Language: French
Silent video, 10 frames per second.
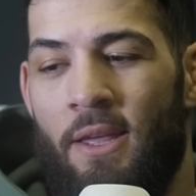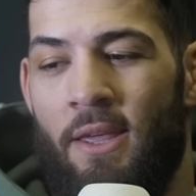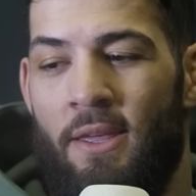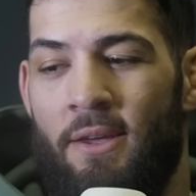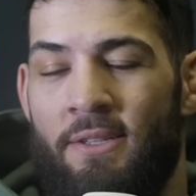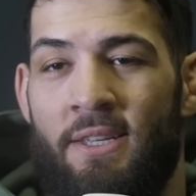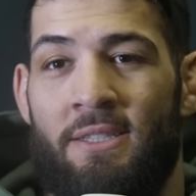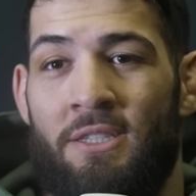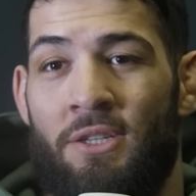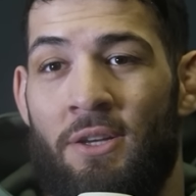Et euh,
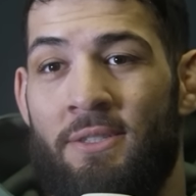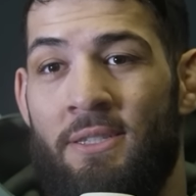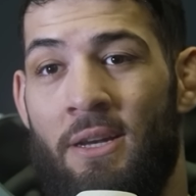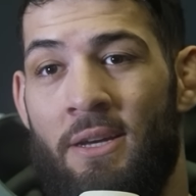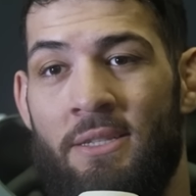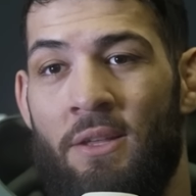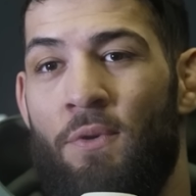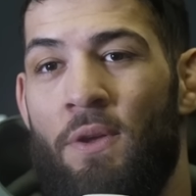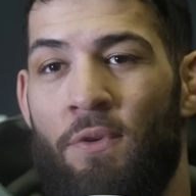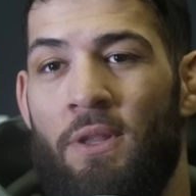cette chance-là, cette
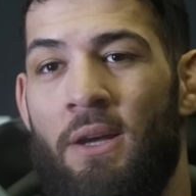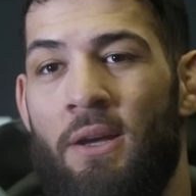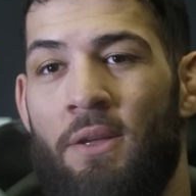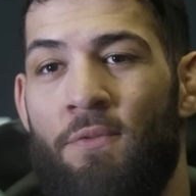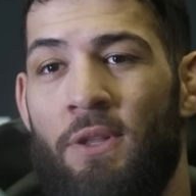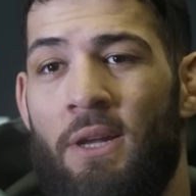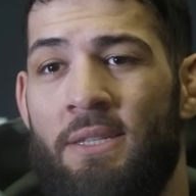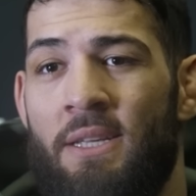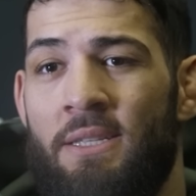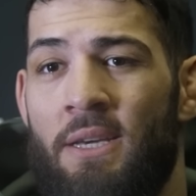fois, il faudra, il faudra la
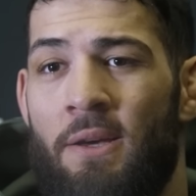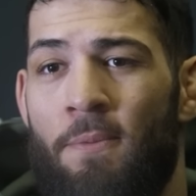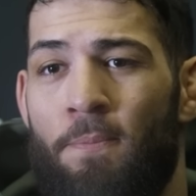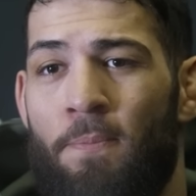saisir.